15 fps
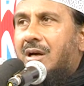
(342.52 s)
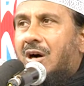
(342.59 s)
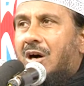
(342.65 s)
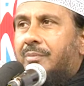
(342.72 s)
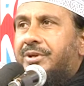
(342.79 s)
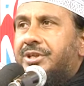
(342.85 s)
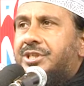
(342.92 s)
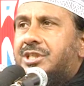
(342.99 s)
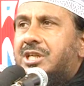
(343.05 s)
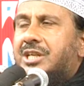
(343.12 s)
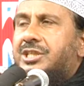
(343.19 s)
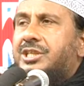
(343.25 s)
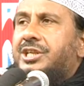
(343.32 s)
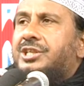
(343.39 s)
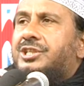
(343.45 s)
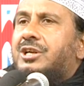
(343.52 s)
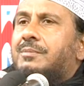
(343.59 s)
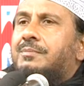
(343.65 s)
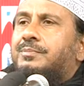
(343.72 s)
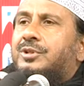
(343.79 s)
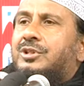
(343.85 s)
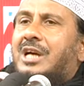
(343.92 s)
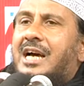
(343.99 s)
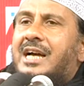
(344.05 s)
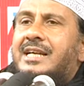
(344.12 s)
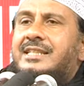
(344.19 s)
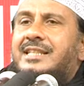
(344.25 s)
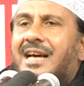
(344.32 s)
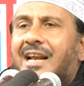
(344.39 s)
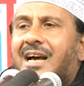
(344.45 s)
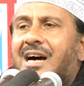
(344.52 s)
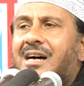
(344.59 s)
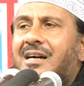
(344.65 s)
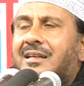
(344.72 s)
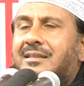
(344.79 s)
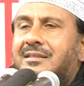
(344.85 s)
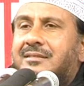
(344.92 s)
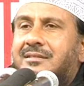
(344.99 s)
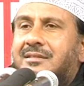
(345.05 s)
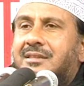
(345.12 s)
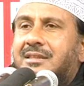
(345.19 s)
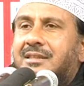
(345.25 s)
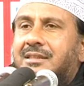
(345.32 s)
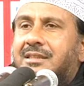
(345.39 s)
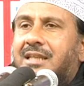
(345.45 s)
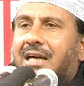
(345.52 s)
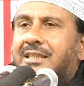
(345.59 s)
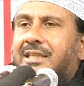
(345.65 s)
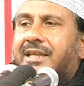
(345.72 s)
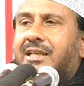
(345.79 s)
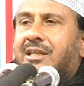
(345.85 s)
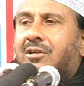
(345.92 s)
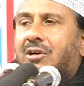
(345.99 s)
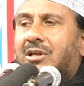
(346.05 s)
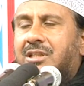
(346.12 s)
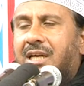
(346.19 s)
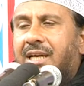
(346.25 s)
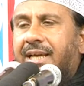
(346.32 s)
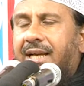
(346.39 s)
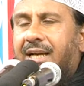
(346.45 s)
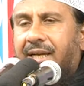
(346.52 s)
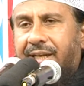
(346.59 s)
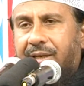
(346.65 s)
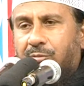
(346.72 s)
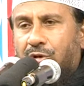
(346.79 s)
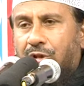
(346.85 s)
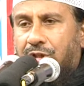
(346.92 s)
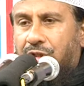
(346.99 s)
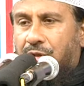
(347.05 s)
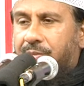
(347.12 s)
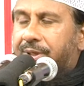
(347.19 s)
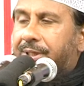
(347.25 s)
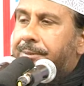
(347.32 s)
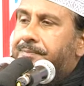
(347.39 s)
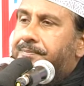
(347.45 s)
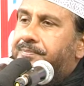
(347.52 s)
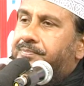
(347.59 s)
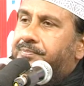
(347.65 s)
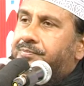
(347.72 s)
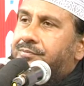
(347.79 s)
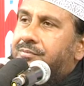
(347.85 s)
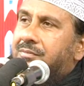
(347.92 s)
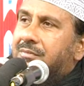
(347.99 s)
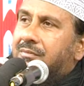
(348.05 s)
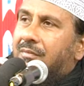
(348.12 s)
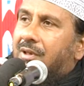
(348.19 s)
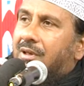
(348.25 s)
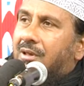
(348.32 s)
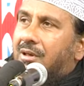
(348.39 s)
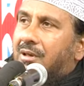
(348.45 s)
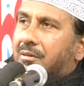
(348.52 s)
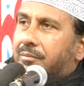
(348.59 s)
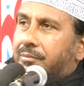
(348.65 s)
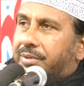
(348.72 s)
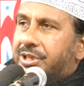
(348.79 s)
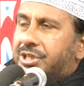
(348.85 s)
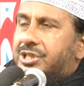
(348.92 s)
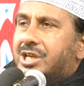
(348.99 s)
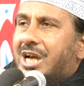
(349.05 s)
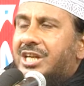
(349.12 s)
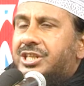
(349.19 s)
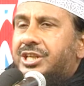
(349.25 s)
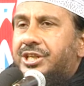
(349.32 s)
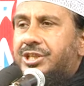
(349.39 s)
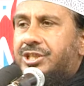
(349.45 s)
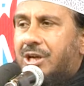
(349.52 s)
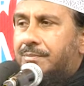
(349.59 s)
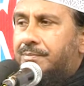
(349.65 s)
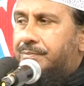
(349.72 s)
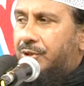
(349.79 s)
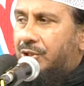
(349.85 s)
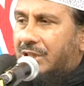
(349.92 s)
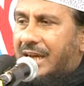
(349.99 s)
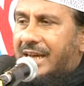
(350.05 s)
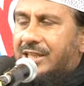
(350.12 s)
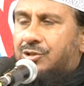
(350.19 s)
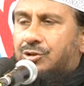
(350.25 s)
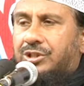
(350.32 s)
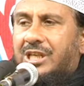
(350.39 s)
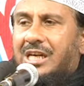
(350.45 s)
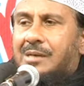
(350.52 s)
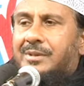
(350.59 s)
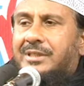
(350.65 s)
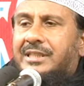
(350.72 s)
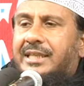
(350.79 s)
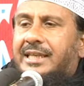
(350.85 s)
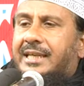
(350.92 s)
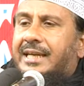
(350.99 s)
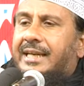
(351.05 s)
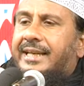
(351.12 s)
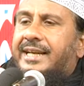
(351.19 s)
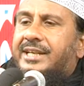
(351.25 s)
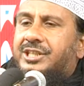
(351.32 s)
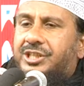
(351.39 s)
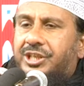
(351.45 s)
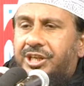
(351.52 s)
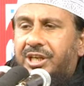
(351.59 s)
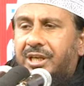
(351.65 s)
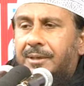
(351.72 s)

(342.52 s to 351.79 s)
অবিশ্বাসী সম্প্রদায় যারা তাদের কথা এখানেই মুলতবি বিশ্বাসী সম্প্রদায় যদি আমাদের এখানে আসি